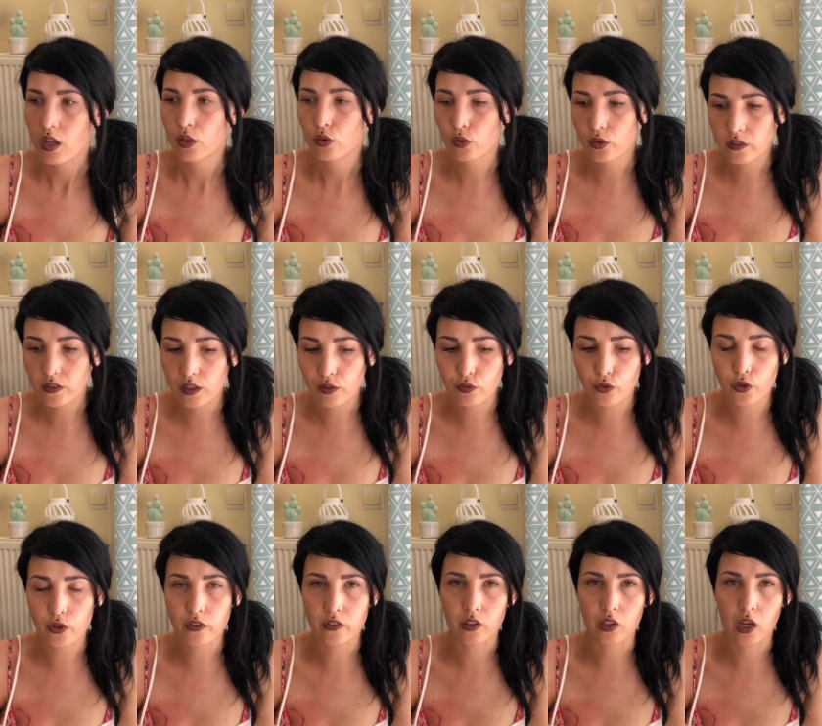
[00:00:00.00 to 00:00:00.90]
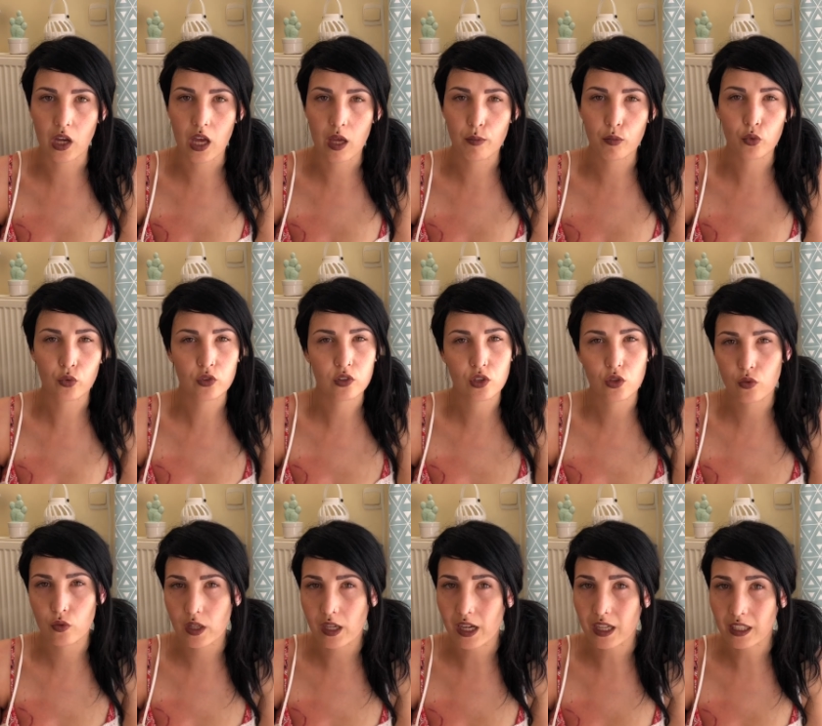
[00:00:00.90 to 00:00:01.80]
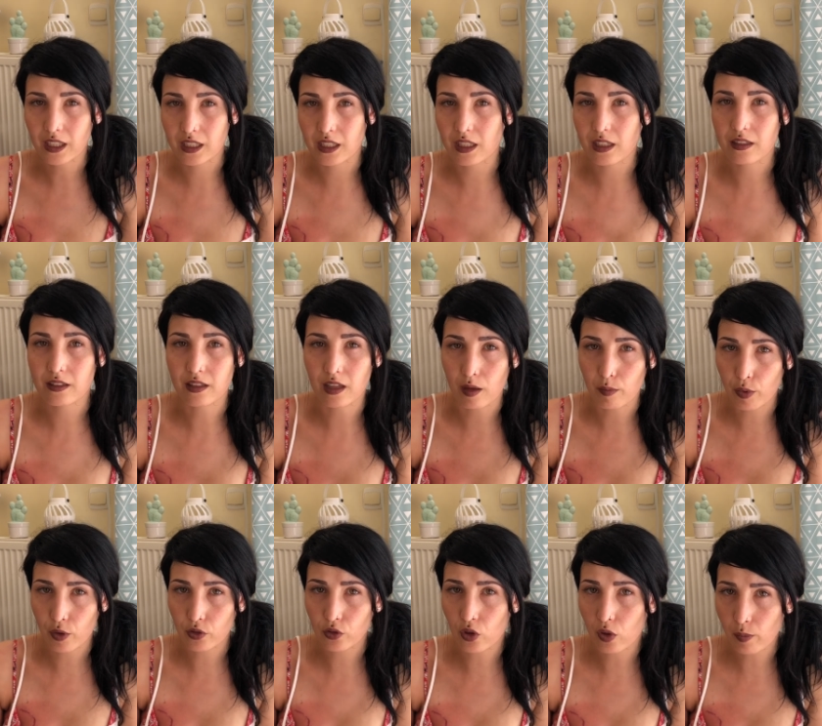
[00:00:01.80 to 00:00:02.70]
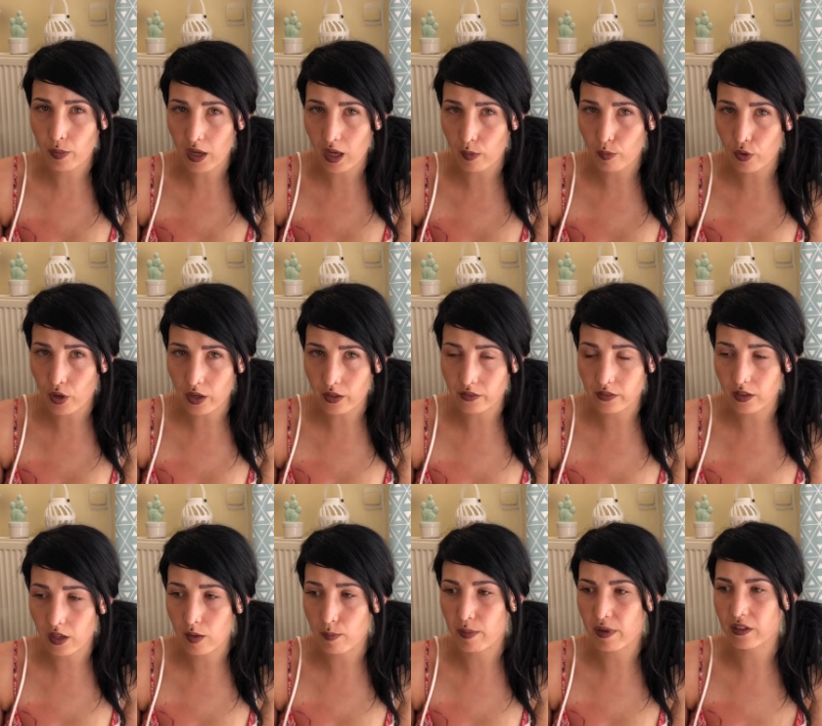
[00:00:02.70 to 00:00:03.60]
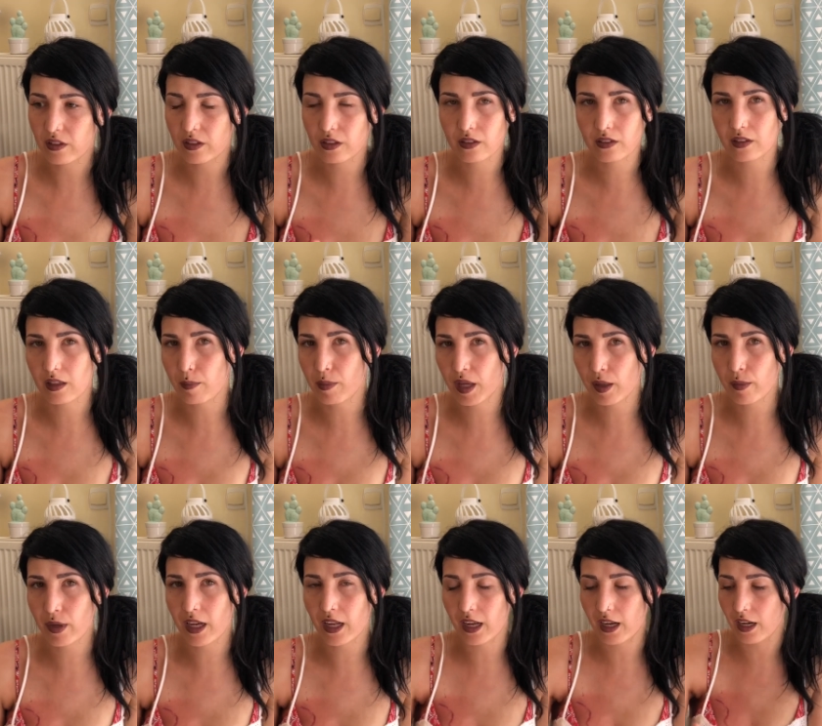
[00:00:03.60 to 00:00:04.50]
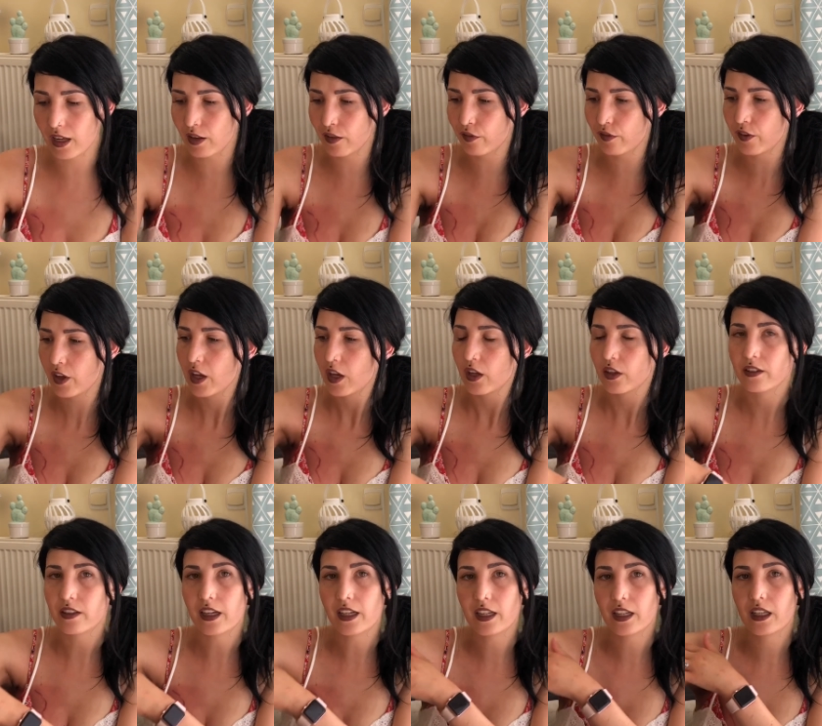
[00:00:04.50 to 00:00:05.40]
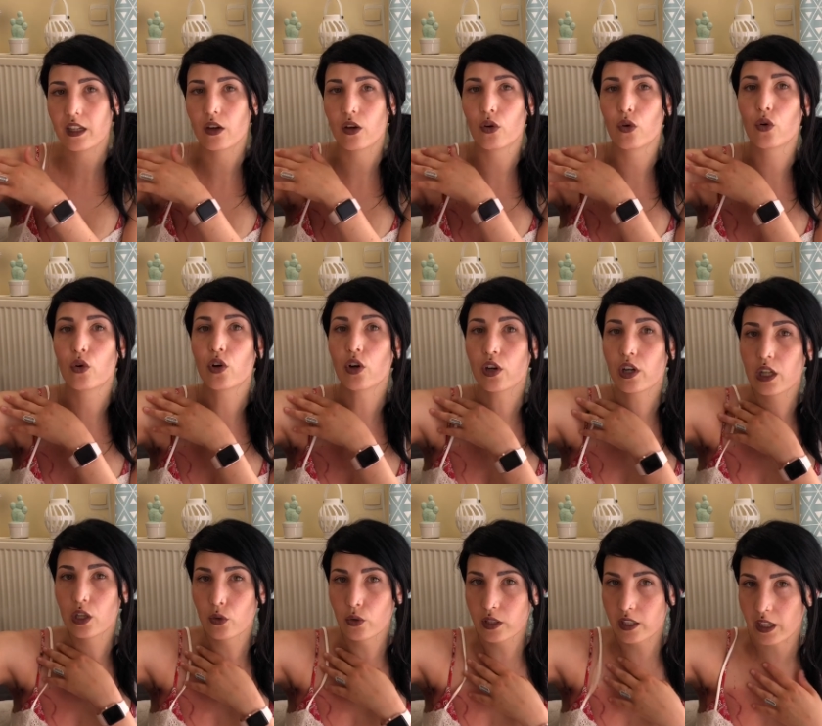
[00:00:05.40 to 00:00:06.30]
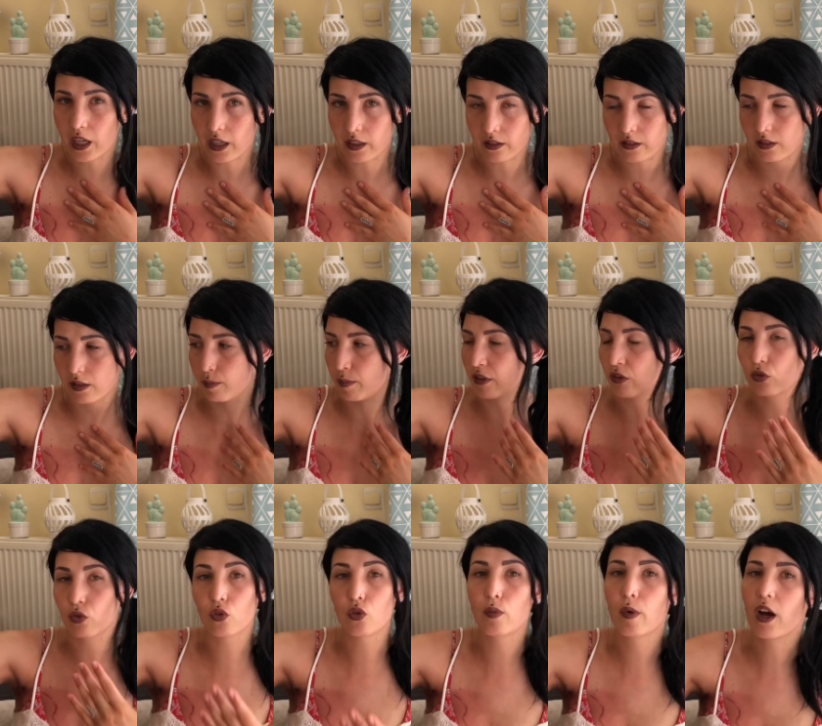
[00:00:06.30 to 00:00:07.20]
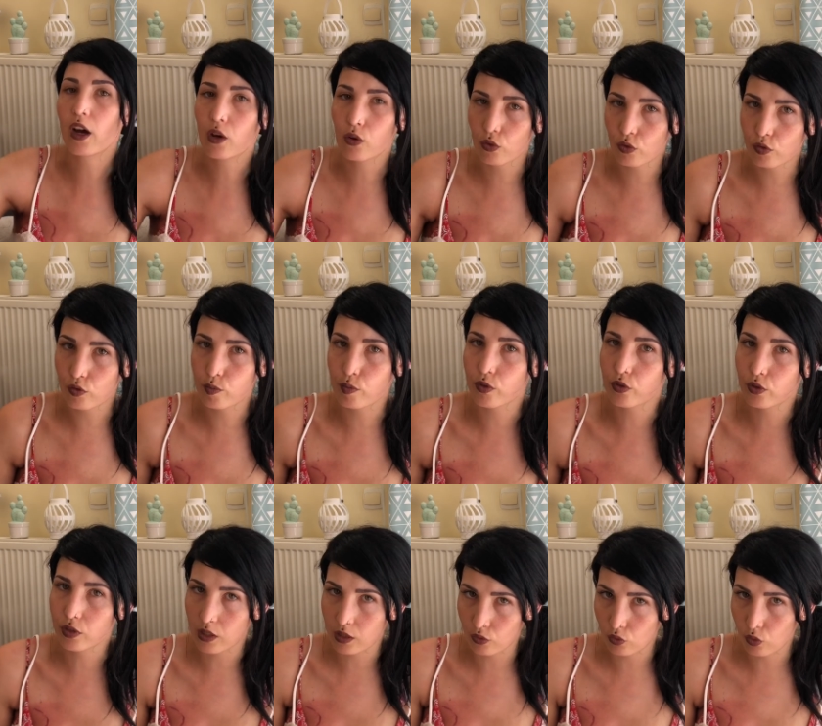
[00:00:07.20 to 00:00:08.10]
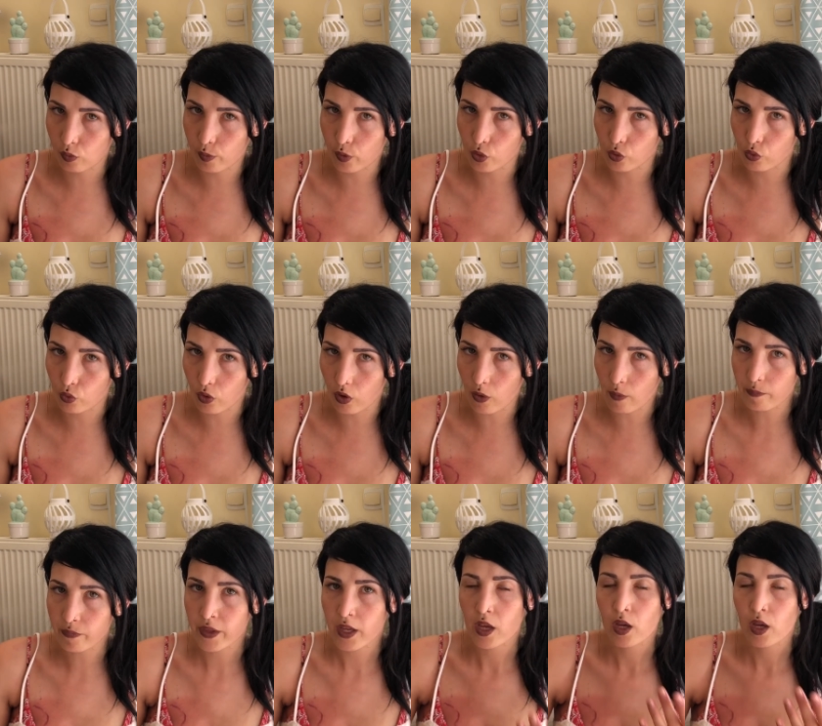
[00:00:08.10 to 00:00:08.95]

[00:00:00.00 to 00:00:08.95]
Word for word: Donc ce qu'il faut, c'est quand même continuer la kiné. C'est important par rapport à ça parce que ça permet à la lymphe d'aller aux ganglions qui restent. Parce que le bras gonfle pour ceux qui ne sont pas au courant.